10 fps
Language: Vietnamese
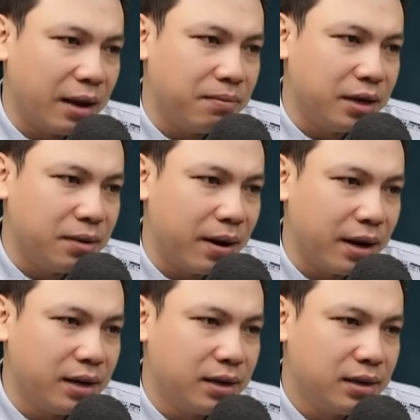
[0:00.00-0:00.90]
mình phải chịu
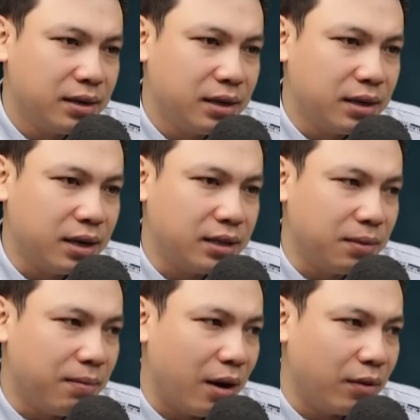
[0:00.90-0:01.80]
thôi. Chịu
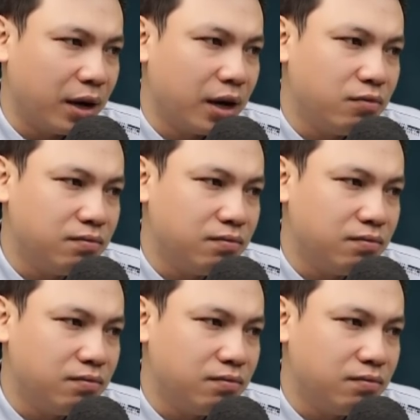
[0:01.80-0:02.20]
cái gì mà chịu?